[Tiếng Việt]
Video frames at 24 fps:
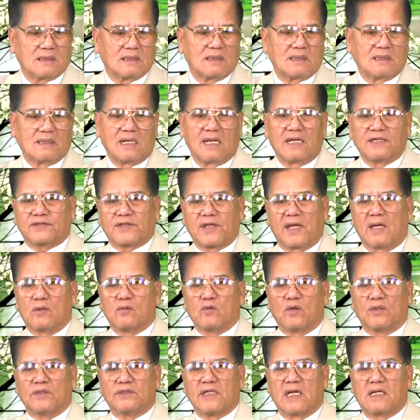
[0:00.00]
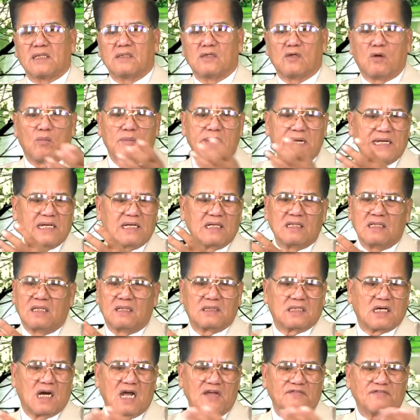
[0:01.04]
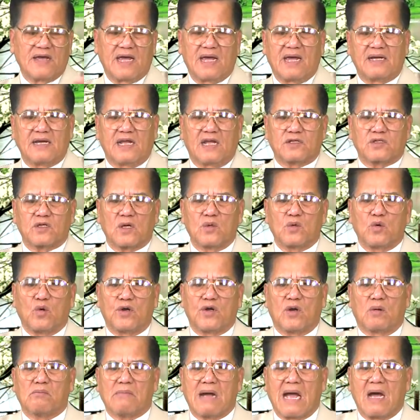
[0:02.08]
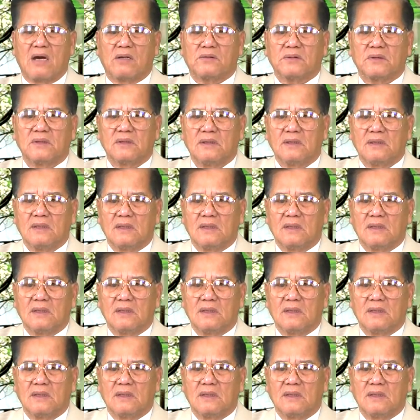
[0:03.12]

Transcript: Lấy tiền của dân của Mỹ gửi về để cho nuôi đồng bào